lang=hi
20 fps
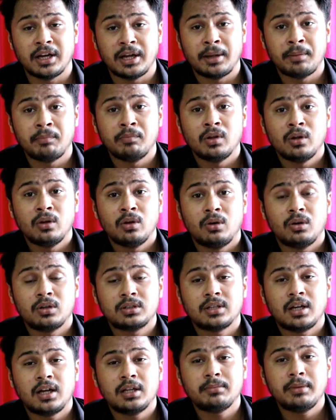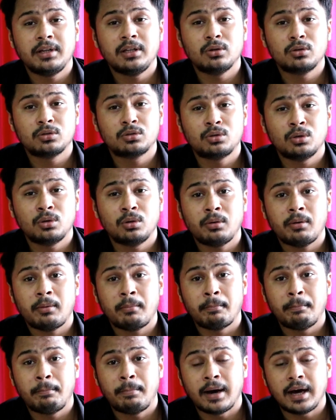है और साथ में दोस्तों
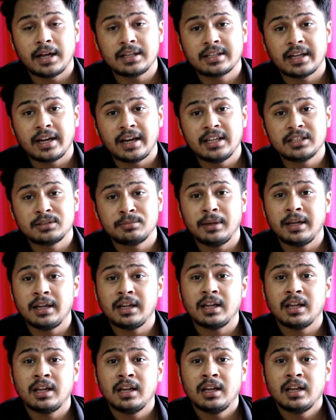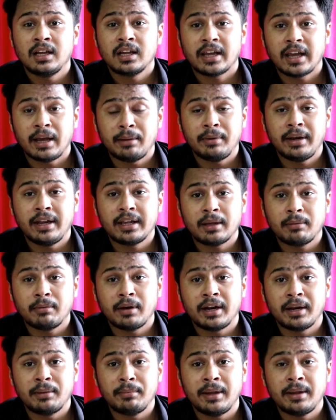बात करें इसमें कैमरे के
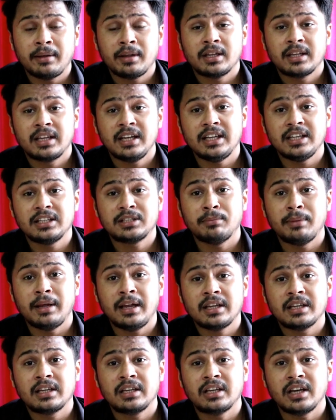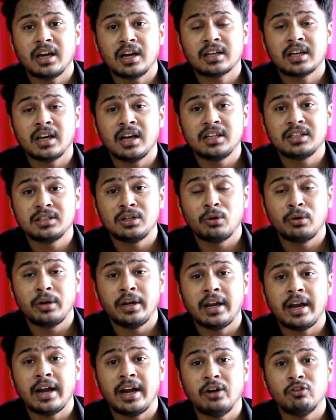बारे में कि इसमें क्या क्या
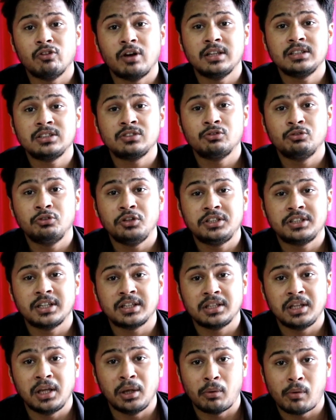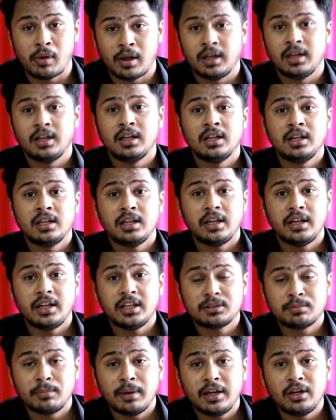इन्होंने एडवांस फीचर दिए हुए
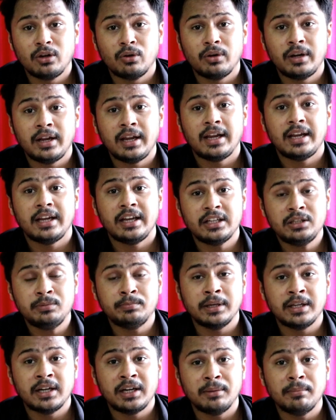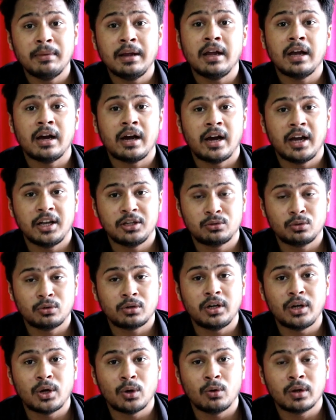इसमें इन्होंने इस बजट में आईसो
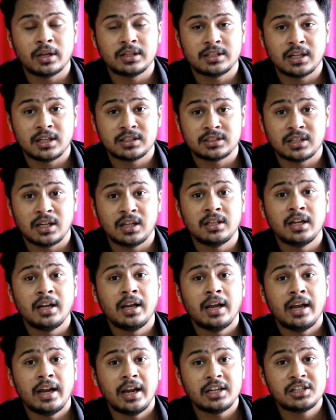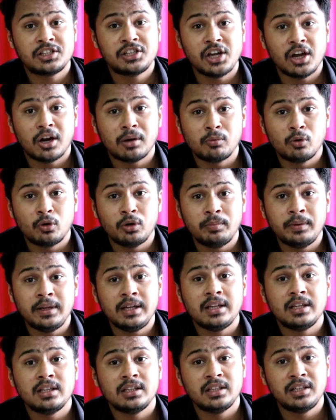कंट्रोल के साथ साथ एच मोड भी
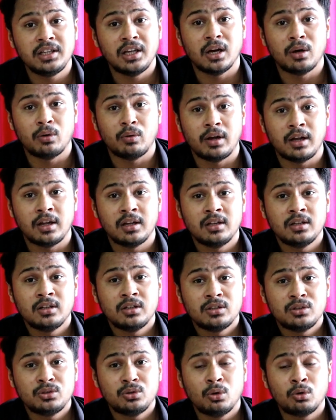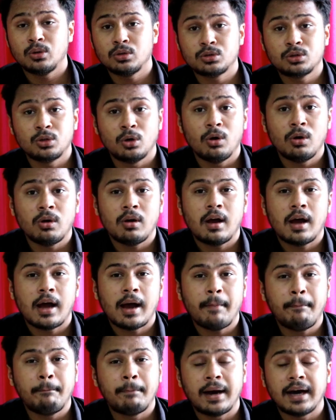दिया हुआ है जो दोस्तों
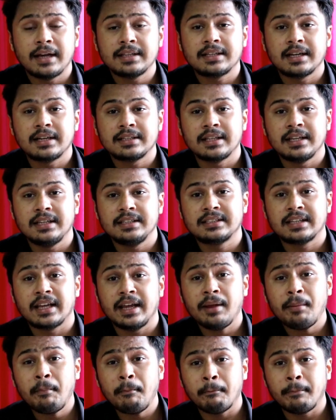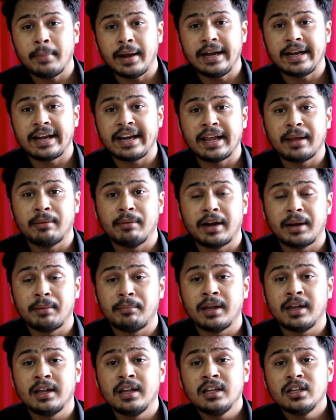अब बात करते हैं इसके बैटरी के बारे
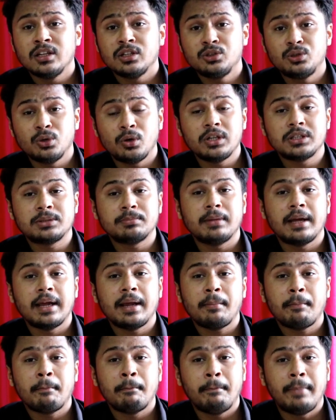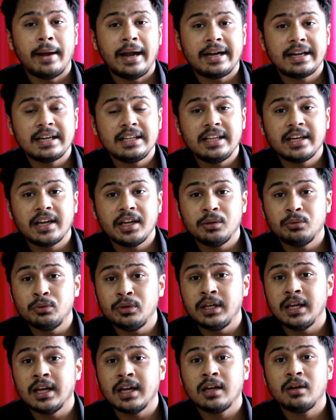में जो इसमें बैटरी दी गई
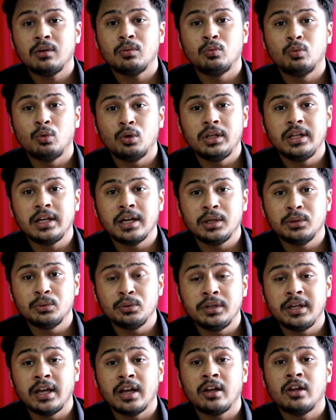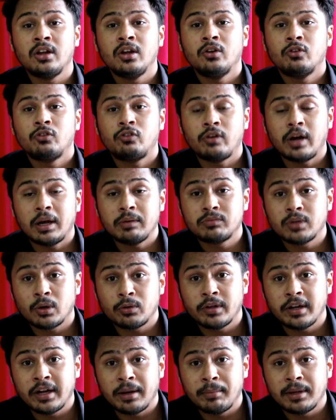हुई है वो दी गई हुई है 5000
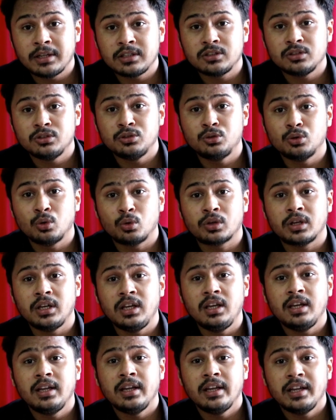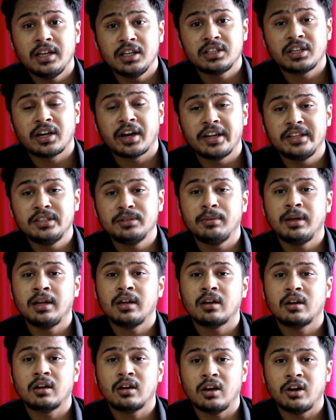थाउजेंड जो कि इस रेंज में
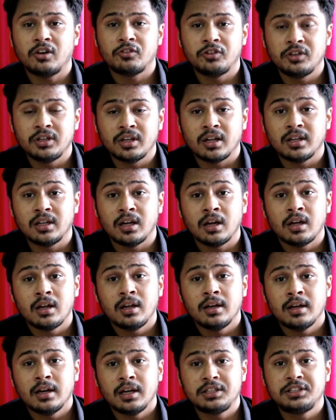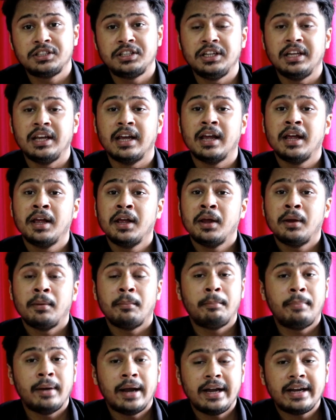काफ़ी ज़्यादा अच्छी है
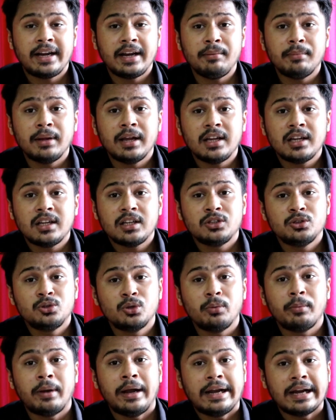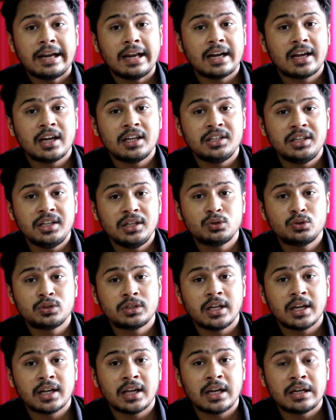बैटरी में जो मटेरियल का यूज़
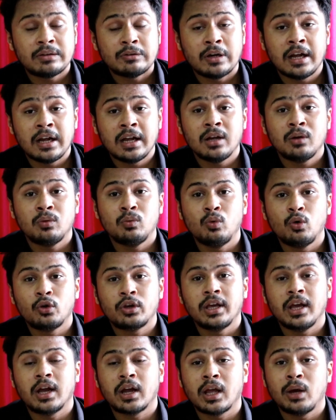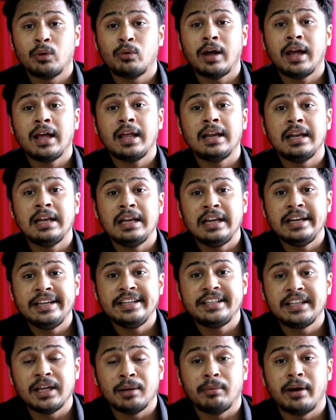किया गया हुआ है वो किया गया हुआ है
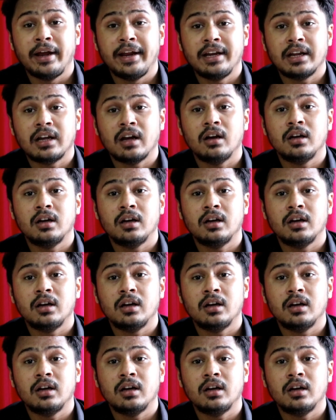लिथियम आयन